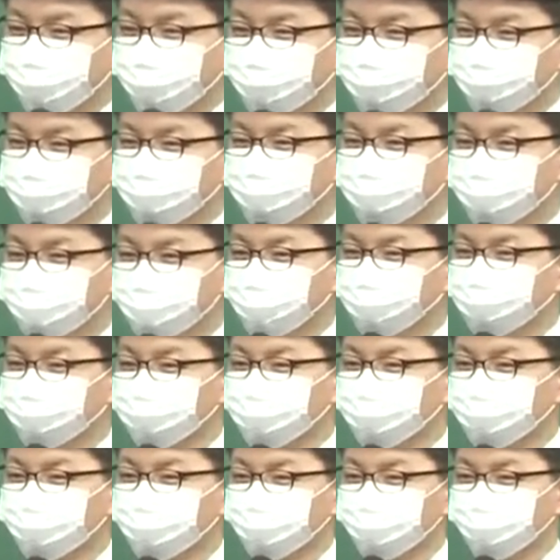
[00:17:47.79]
신념을
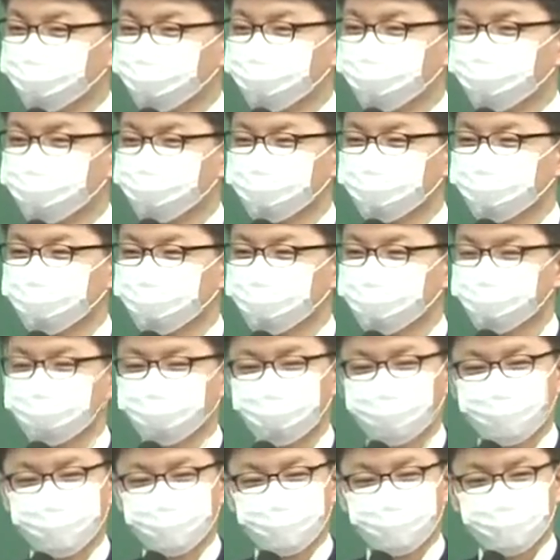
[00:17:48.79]
가지고 있다. 그러면 이제 내가
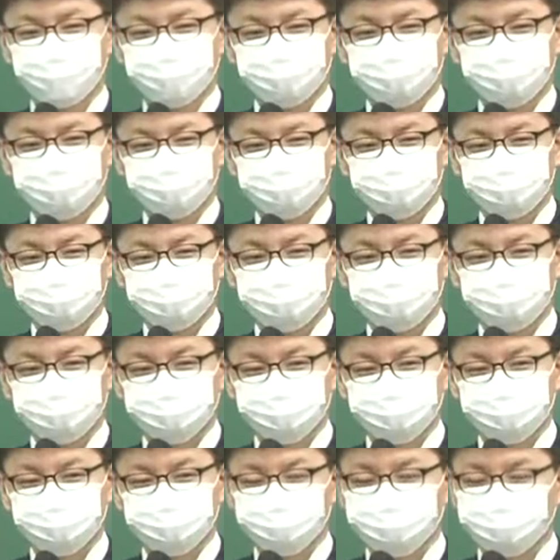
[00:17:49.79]

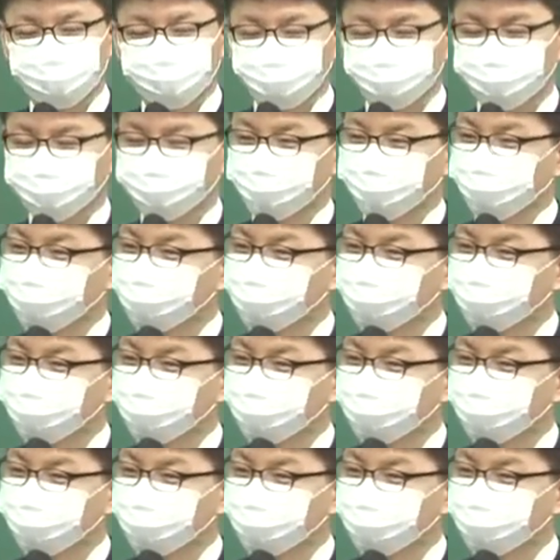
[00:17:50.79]
도덕적